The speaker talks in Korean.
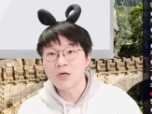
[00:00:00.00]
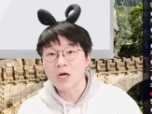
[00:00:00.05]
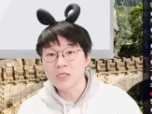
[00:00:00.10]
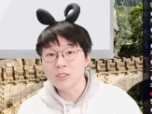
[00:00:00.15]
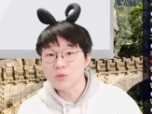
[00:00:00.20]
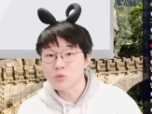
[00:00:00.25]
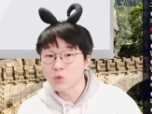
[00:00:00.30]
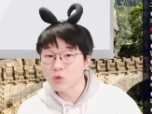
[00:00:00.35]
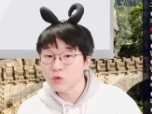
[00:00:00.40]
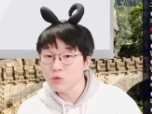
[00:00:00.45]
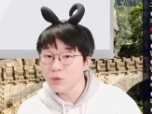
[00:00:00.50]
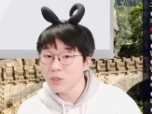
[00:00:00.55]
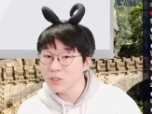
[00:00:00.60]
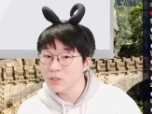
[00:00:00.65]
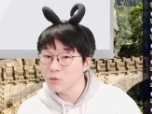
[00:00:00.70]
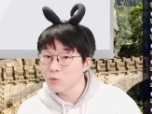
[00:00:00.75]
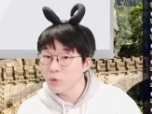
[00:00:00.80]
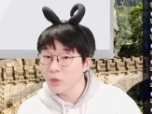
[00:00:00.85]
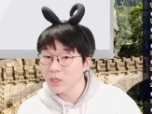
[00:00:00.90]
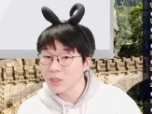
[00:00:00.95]
아니,
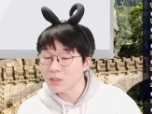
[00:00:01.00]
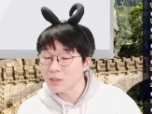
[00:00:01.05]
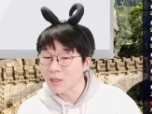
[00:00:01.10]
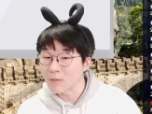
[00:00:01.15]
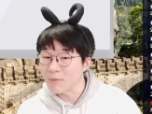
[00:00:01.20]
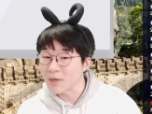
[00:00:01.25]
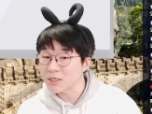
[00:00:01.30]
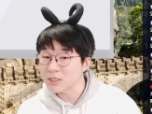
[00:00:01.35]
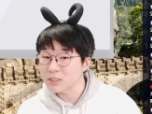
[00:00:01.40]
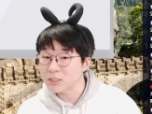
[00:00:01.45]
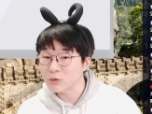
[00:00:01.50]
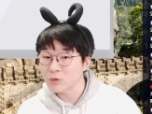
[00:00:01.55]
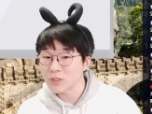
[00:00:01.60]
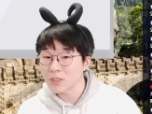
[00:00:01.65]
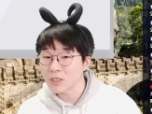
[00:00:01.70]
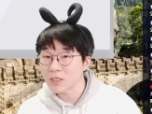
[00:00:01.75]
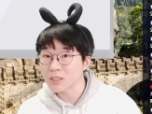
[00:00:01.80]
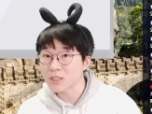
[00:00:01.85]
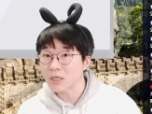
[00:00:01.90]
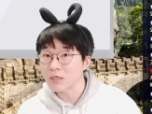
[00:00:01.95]
노르웨이는 왜 덴마크,
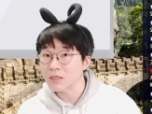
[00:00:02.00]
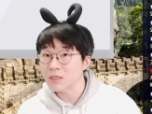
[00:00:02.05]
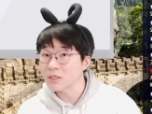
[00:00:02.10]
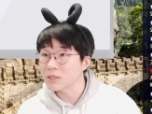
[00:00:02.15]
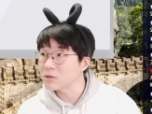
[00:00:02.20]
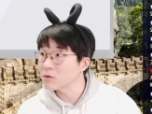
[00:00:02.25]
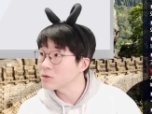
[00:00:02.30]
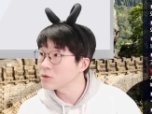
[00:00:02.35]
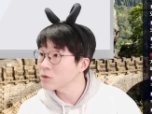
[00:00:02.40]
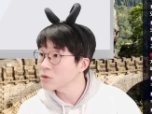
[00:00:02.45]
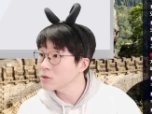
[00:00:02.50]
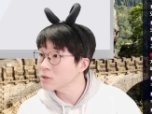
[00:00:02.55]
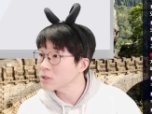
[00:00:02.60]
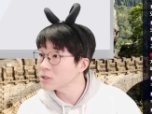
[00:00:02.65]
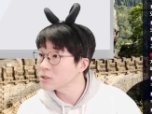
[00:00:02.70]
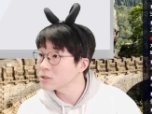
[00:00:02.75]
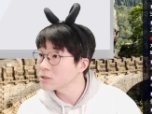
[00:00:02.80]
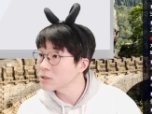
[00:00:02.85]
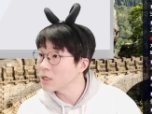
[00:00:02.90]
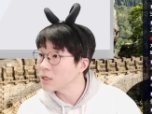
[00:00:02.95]
스웨덴과 다르게
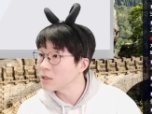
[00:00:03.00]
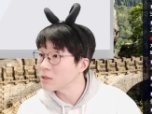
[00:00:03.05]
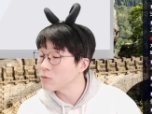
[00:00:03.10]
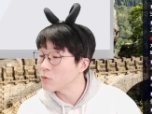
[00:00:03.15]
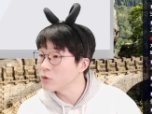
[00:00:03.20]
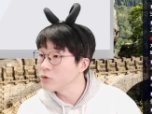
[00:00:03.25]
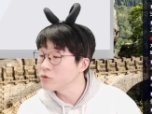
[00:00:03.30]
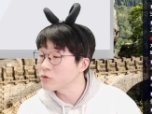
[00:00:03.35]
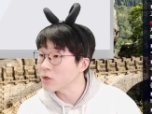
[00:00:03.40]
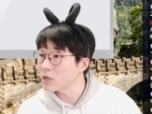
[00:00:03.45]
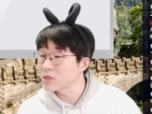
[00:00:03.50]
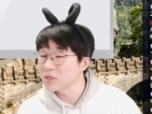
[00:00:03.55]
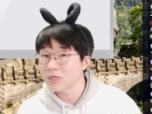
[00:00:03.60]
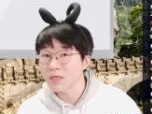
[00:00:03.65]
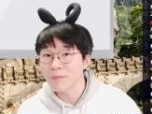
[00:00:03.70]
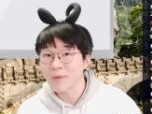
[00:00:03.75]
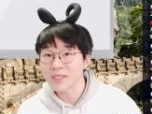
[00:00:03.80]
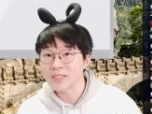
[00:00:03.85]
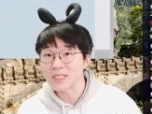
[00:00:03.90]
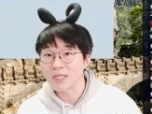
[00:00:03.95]
천연가스가, 원유가
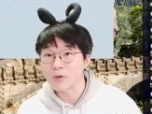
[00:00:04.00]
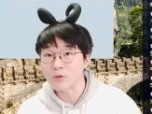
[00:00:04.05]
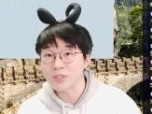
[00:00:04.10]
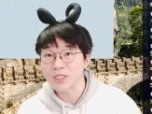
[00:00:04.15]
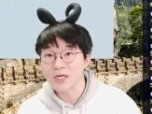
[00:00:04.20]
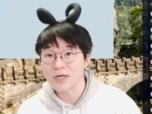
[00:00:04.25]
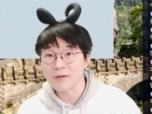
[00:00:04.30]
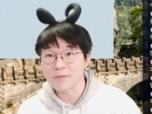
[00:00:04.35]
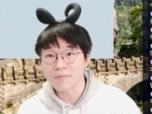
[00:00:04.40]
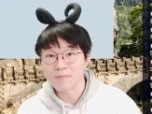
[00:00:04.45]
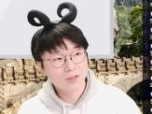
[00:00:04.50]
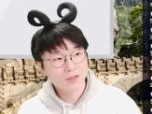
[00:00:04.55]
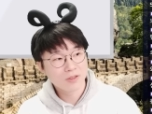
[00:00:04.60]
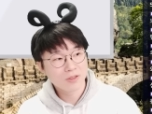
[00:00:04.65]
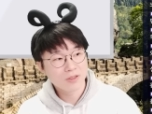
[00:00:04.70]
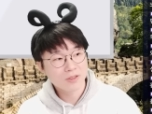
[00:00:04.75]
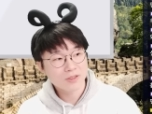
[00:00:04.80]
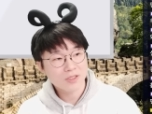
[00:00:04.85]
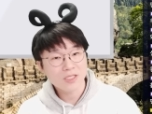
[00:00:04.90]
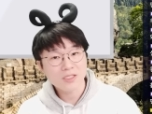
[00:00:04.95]
그렇게 많이 나오냐?
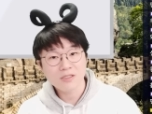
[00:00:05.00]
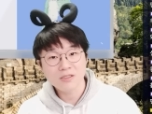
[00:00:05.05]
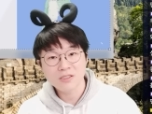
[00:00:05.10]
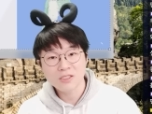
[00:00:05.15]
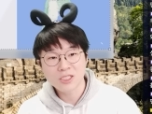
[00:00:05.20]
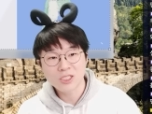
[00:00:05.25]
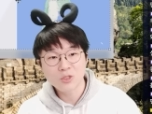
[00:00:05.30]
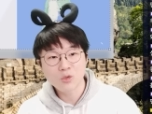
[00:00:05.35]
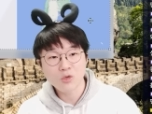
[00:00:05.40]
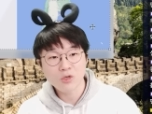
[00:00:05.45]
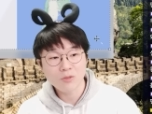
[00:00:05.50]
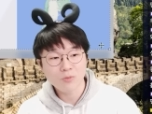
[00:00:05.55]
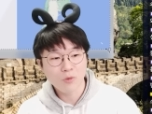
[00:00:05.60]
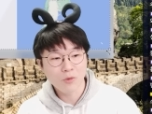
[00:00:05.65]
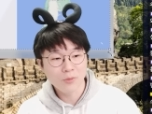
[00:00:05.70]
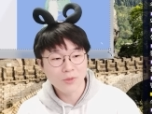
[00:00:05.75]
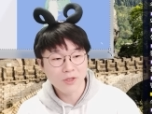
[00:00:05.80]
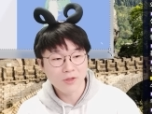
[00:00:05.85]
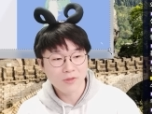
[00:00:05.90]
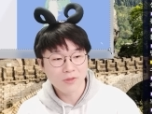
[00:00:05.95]
사실은 지도를
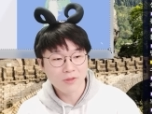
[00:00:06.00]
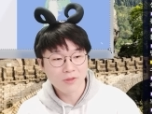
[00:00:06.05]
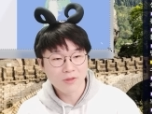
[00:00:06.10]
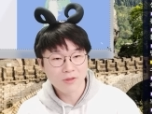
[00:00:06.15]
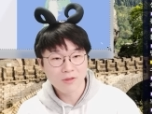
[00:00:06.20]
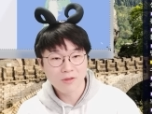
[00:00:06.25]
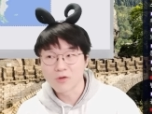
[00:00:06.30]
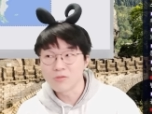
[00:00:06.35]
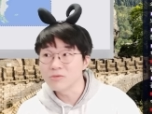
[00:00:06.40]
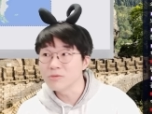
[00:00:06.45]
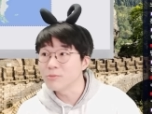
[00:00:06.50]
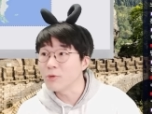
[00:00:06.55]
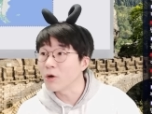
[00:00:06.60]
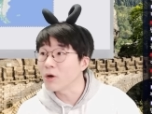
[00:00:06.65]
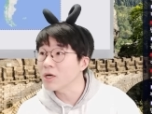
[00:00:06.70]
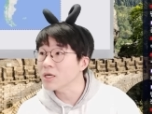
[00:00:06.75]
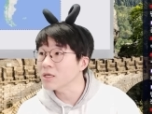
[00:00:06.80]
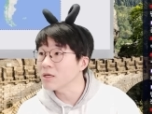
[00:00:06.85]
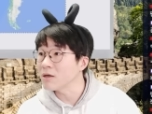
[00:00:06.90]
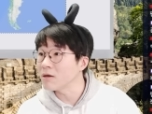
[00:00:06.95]
보면 너무
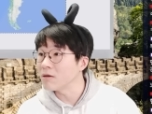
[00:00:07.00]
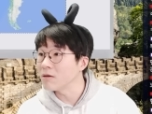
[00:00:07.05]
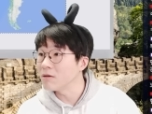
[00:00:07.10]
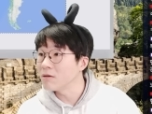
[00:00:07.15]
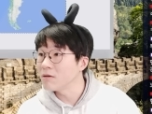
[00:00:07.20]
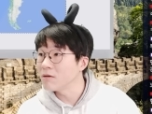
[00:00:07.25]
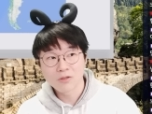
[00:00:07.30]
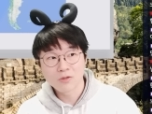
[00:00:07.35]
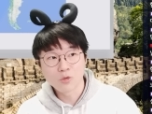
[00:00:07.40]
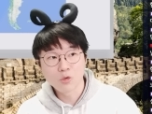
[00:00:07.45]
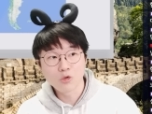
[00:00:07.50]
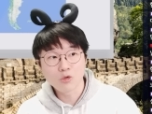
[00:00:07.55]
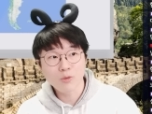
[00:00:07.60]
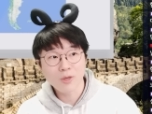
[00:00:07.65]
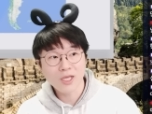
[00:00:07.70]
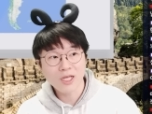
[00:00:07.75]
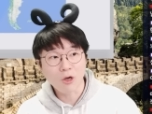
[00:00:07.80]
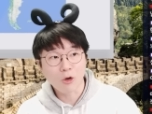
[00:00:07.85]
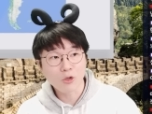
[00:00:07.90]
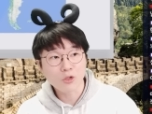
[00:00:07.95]
명확해요.
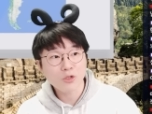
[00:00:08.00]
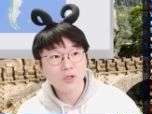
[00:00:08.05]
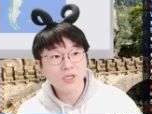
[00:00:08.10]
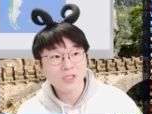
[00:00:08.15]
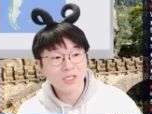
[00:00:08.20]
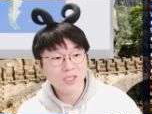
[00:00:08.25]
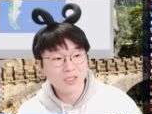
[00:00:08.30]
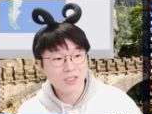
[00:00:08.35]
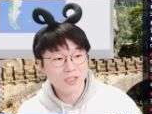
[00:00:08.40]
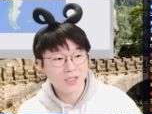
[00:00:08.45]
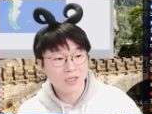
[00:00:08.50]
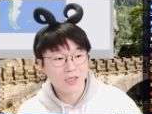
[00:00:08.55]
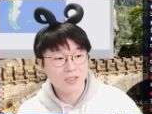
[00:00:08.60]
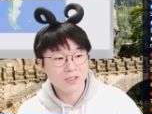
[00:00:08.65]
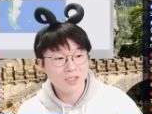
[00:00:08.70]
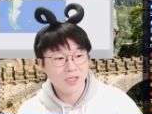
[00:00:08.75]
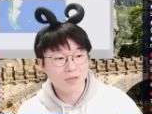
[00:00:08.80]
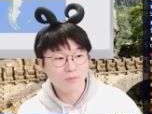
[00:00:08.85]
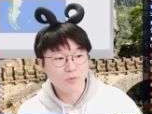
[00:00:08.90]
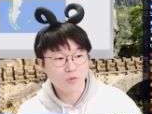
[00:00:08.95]
노르웨이가 어떻게 생긴
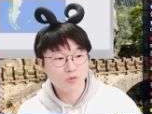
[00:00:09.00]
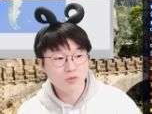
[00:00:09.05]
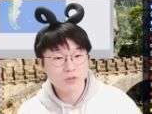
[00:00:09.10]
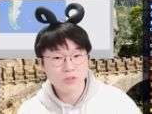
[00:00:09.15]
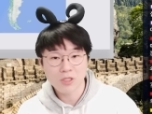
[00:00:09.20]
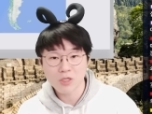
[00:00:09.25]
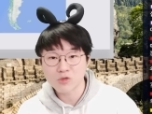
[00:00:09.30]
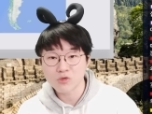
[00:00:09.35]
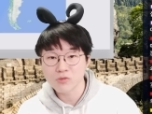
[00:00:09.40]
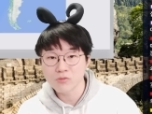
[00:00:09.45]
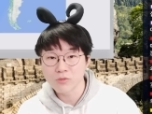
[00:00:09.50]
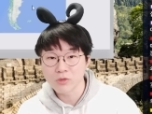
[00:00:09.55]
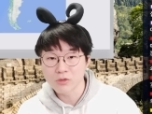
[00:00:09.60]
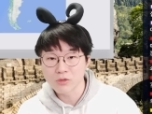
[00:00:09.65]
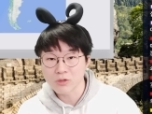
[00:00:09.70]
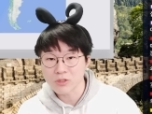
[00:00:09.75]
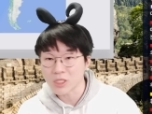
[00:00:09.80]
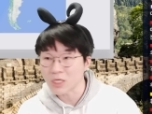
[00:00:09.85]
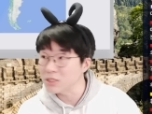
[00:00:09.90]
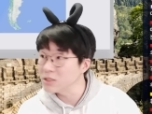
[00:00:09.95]
나라냐? 우린 대충 뭐,
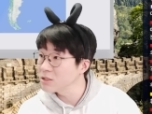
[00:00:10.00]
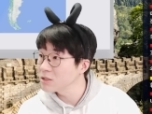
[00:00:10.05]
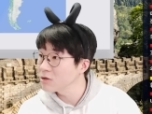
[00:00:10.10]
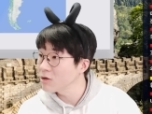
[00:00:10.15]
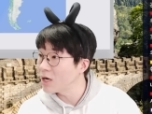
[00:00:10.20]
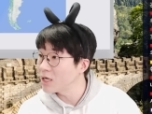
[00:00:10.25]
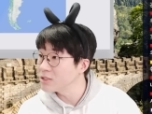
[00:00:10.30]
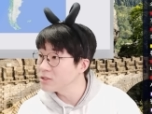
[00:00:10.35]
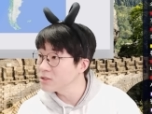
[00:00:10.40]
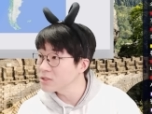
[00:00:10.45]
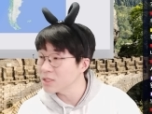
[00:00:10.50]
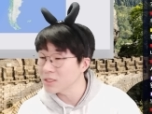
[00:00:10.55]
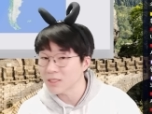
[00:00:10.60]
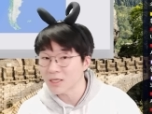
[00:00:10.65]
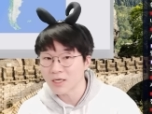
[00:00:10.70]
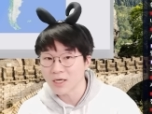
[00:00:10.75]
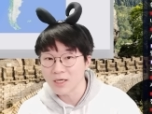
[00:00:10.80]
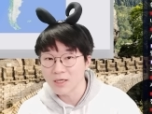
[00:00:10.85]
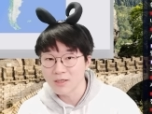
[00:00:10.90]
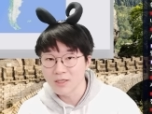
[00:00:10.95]
여기 다 있는 거 아니에요? 세
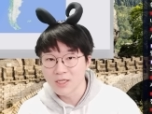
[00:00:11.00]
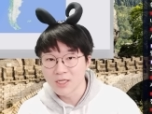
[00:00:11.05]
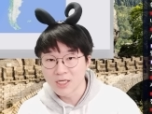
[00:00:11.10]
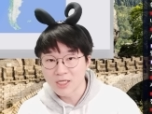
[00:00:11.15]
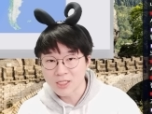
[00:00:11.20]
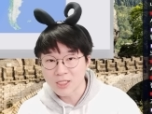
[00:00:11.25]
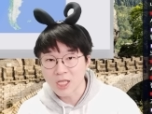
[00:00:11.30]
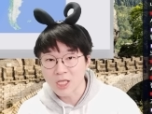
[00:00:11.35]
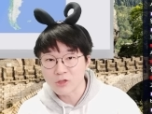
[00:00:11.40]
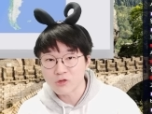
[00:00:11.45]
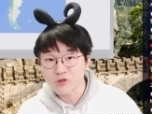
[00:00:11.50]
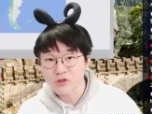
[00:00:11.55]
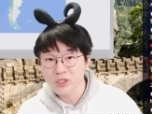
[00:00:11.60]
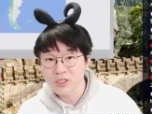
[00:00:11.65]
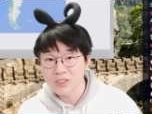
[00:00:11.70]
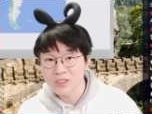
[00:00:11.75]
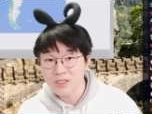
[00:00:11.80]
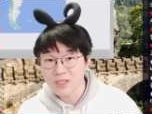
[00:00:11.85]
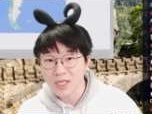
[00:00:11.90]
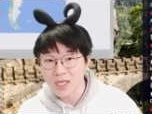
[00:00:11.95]
나라가? 대충
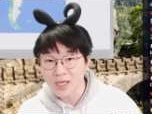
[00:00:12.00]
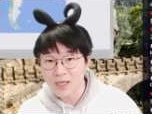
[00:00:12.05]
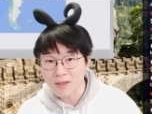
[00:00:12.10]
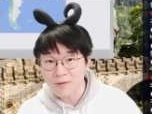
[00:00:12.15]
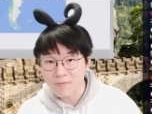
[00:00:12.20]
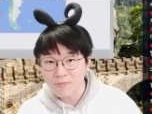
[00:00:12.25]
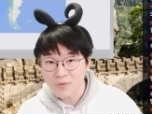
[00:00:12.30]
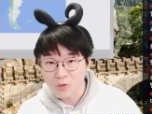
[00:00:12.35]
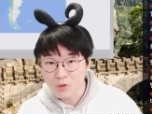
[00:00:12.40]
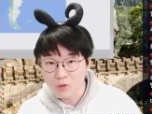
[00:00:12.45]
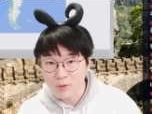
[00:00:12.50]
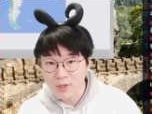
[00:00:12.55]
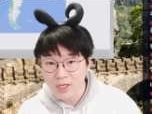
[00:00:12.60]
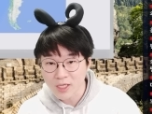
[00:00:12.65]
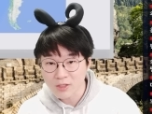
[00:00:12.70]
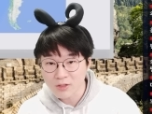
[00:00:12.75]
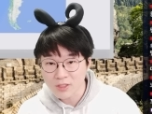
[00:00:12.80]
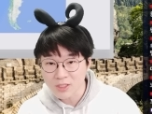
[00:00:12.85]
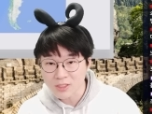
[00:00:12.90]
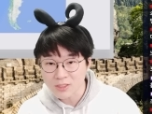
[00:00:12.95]
있는데, 노르웨이가
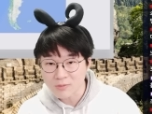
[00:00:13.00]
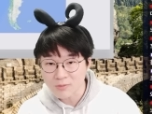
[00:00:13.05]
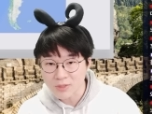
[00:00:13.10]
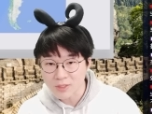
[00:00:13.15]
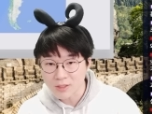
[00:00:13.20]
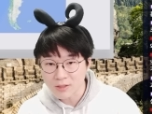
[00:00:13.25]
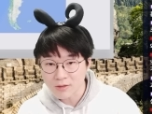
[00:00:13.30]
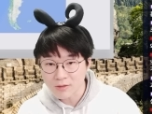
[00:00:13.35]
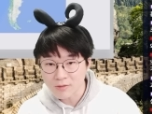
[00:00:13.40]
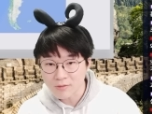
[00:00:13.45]
이렇게 있습니다.